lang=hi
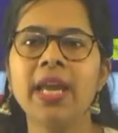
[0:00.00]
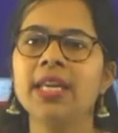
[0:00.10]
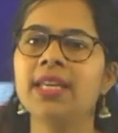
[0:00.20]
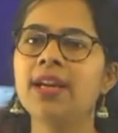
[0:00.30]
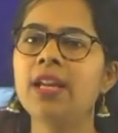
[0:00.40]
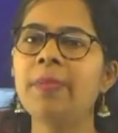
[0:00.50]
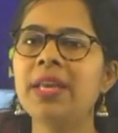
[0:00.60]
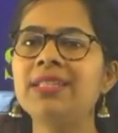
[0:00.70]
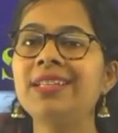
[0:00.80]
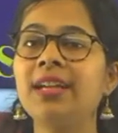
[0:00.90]
कि अगर आप
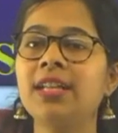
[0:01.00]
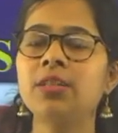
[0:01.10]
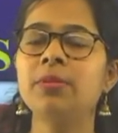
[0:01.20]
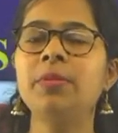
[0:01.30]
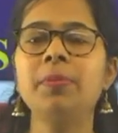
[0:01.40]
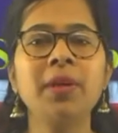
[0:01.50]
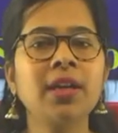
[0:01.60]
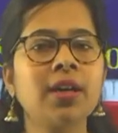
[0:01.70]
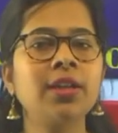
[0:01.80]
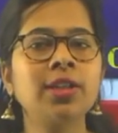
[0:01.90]
एन e से भी प्रिपेयर
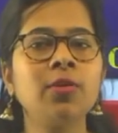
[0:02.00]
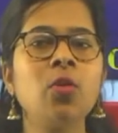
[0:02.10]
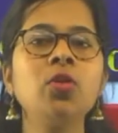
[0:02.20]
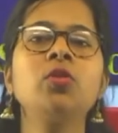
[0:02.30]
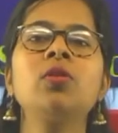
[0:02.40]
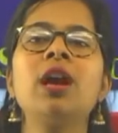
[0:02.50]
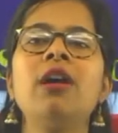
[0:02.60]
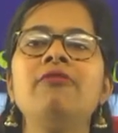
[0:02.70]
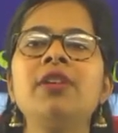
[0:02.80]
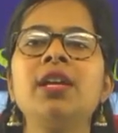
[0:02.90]
करते हो तो
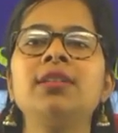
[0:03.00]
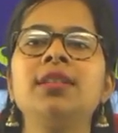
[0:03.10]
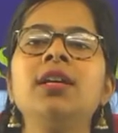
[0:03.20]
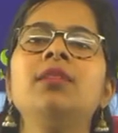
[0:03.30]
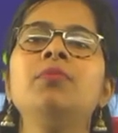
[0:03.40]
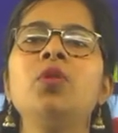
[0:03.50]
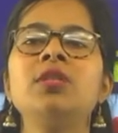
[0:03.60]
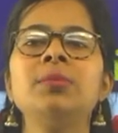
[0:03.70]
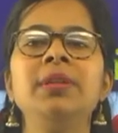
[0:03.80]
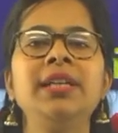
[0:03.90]
काफ़ी हद तक
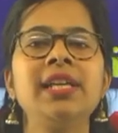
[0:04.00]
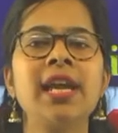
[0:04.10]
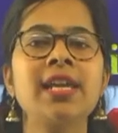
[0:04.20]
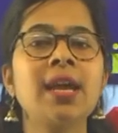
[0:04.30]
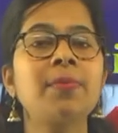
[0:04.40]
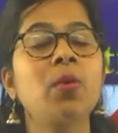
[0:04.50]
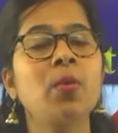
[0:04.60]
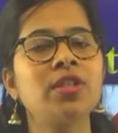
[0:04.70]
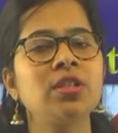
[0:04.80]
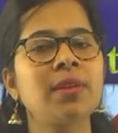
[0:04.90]
पॉसिबिलिटी है कि आपका
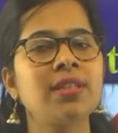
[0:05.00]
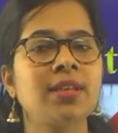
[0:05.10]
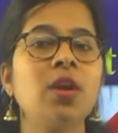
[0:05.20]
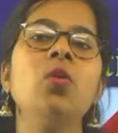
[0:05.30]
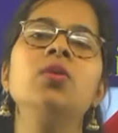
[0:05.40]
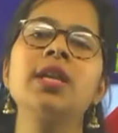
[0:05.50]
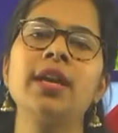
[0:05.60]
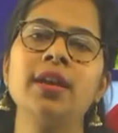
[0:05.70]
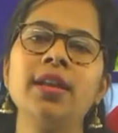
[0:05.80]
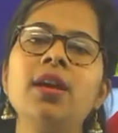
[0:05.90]
क्वेश्चन मेन्स का हो
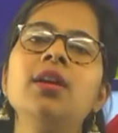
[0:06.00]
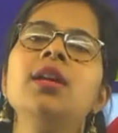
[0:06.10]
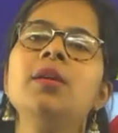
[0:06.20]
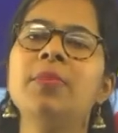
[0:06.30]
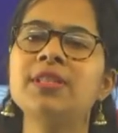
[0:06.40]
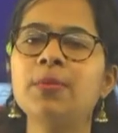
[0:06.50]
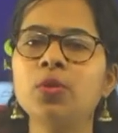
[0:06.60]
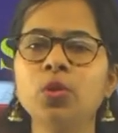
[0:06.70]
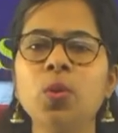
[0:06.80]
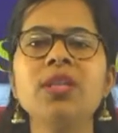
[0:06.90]
जाएगा है ना बस
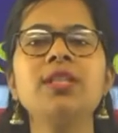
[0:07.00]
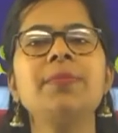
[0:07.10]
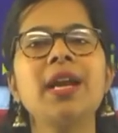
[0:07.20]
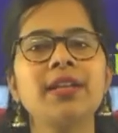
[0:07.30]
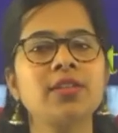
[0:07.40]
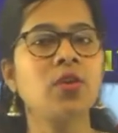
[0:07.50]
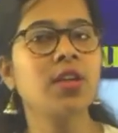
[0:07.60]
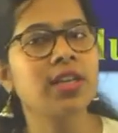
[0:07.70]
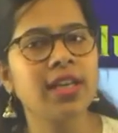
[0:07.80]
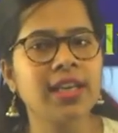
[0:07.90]
आपको थोड़ी सी प्रैक्टिस
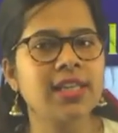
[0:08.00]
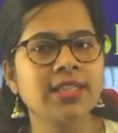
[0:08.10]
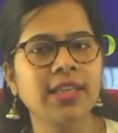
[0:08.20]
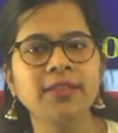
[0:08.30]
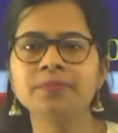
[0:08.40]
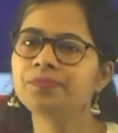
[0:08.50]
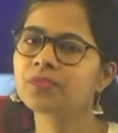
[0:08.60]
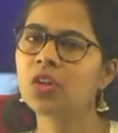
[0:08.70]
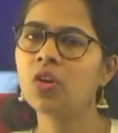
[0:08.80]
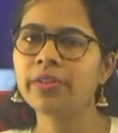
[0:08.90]
और कर लेनी चाहिए
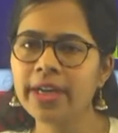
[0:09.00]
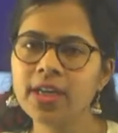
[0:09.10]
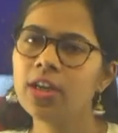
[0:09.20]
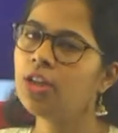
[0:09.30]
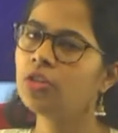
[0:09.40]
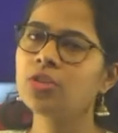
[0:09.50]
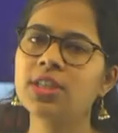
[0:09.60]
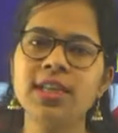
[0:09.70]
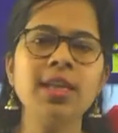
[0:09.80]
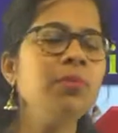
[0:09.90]
ऑल राइट right? तो
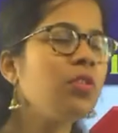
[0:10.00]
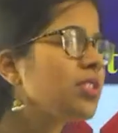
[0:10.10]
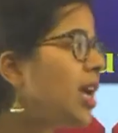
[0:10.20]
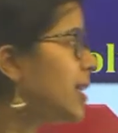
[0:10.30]
चलिए हम लोग स्टार्ट